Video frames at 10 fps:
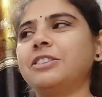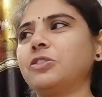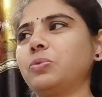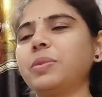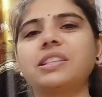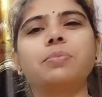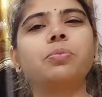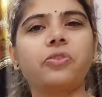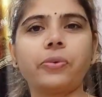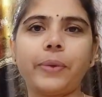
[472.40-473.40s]
सो बस
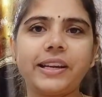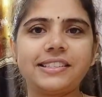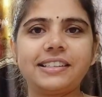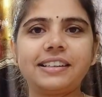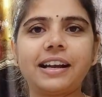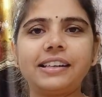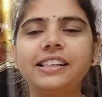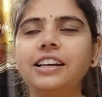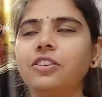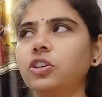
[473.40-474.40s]
अब वो मेडिसिन खानी
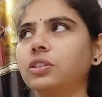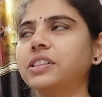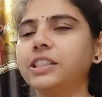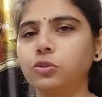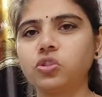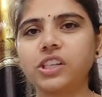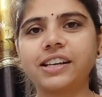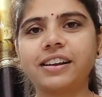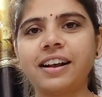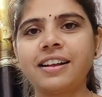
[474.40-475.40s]
है और ठीक हो
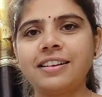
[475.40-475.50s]
जाएगा